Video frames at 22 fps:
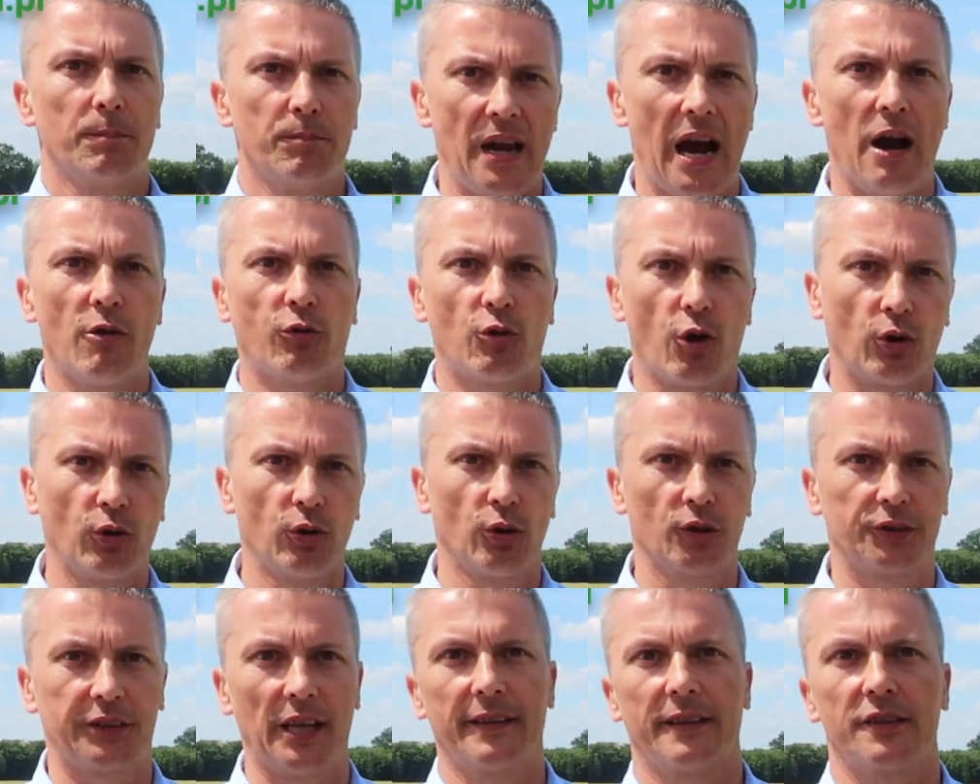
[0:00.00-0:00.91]
Białko
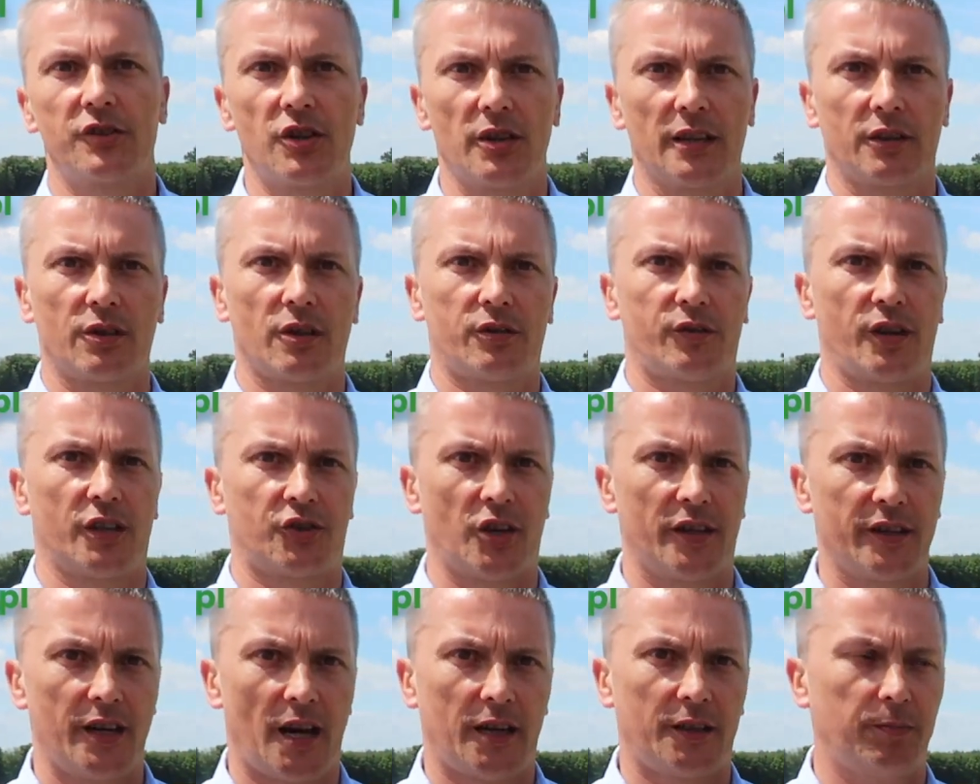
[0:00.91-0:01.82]
gluten, gdzie na
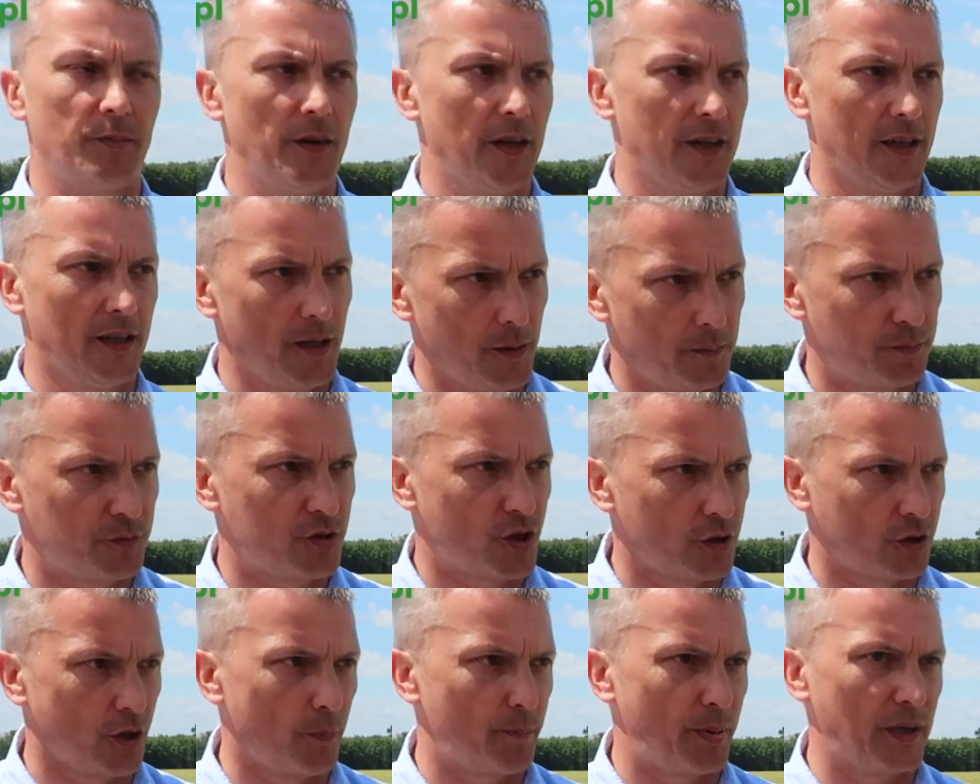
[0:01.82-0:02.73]
doświadczeniach e,
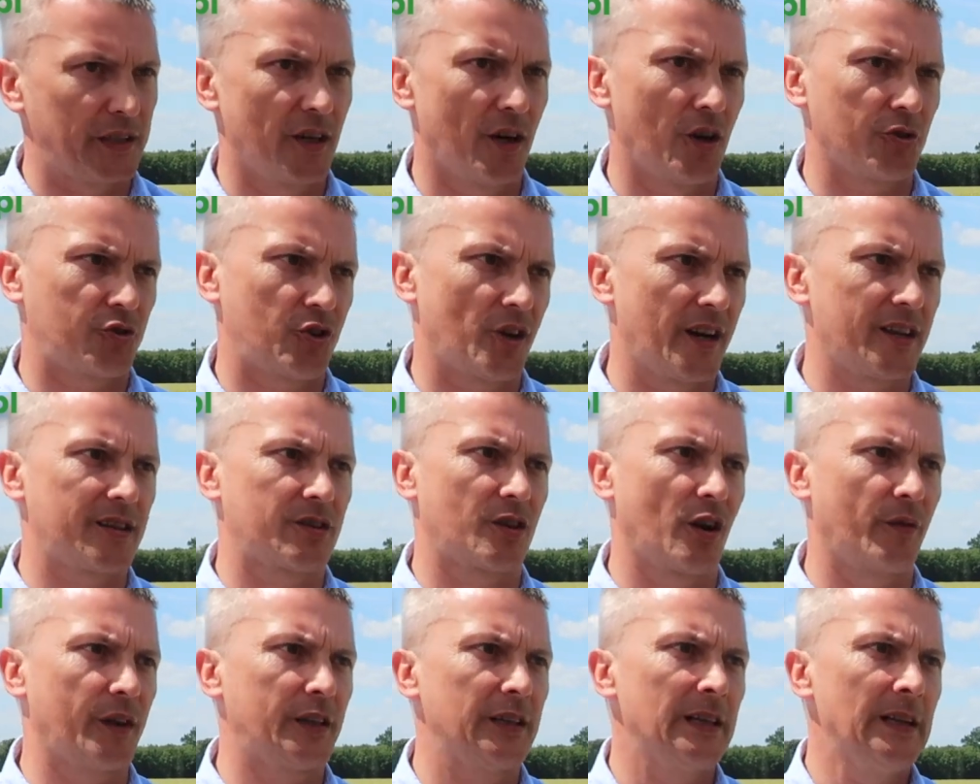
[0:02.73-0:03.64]
czy to PDO, czy
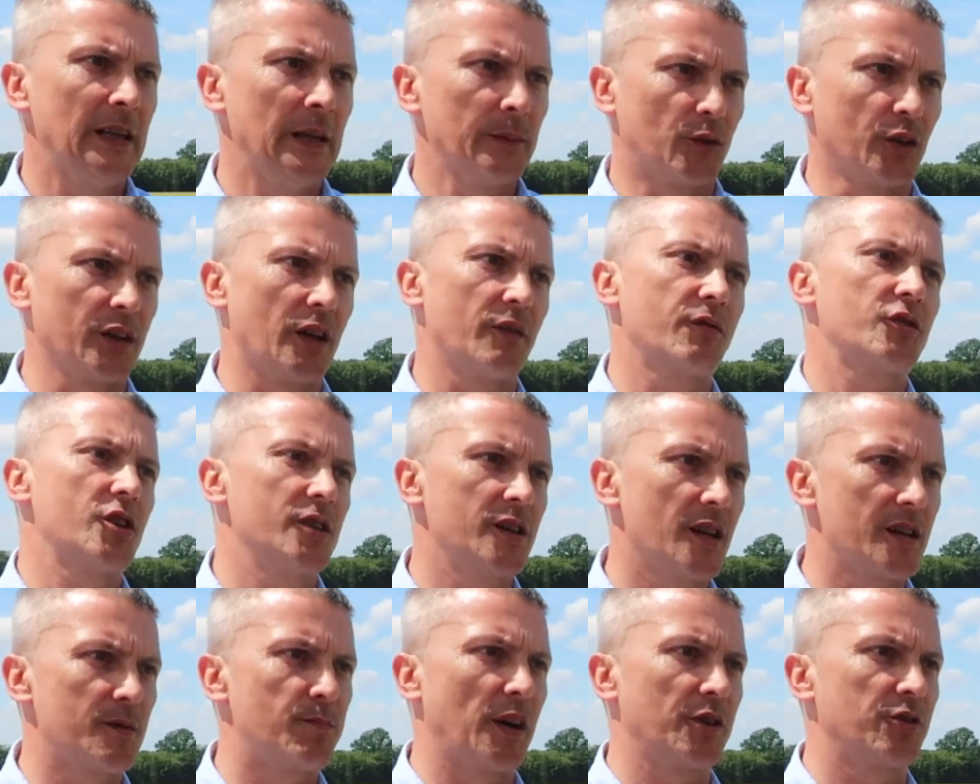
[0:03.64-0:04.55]
rejestrowych, to
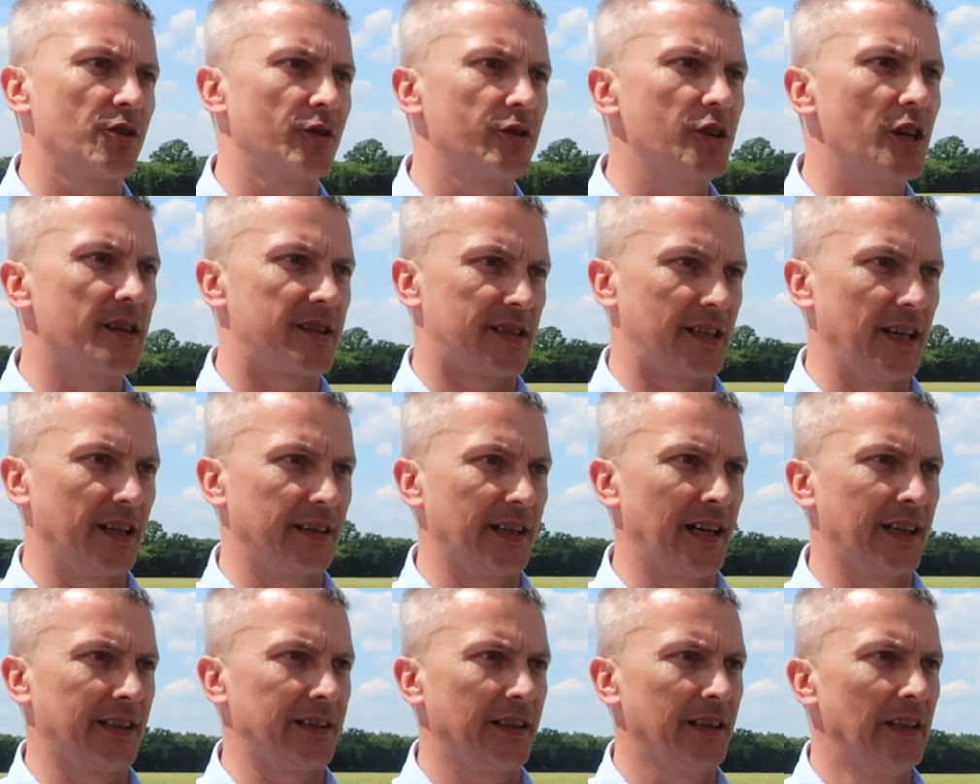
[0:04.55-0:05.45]
nawożenie jest bardzo niskie,
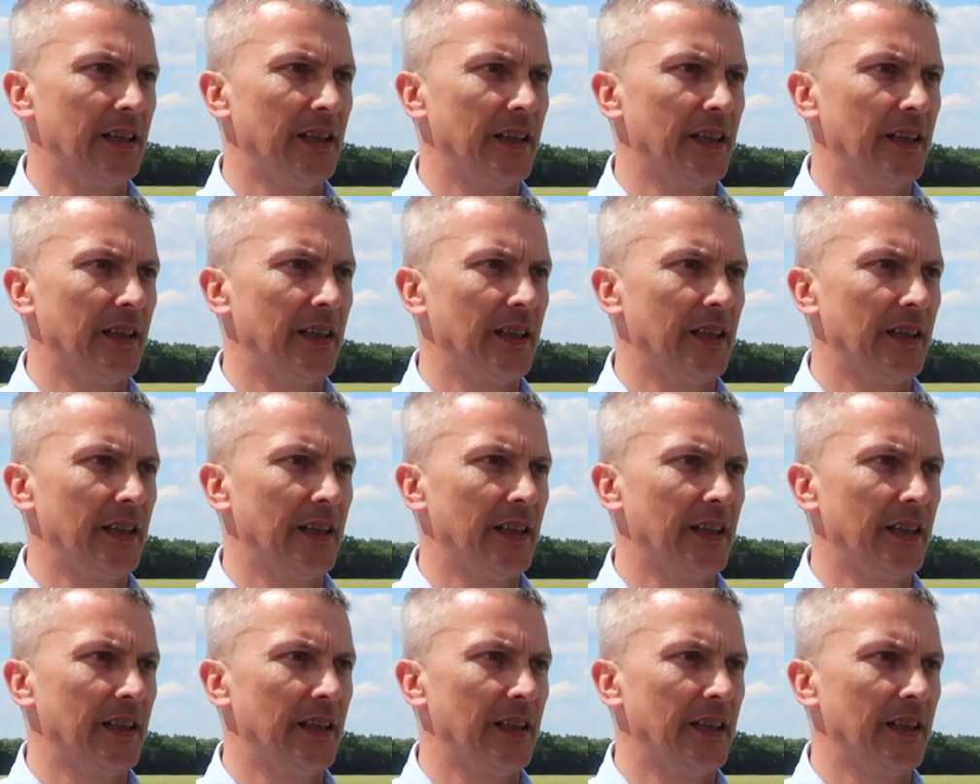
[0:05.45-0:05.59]
tak?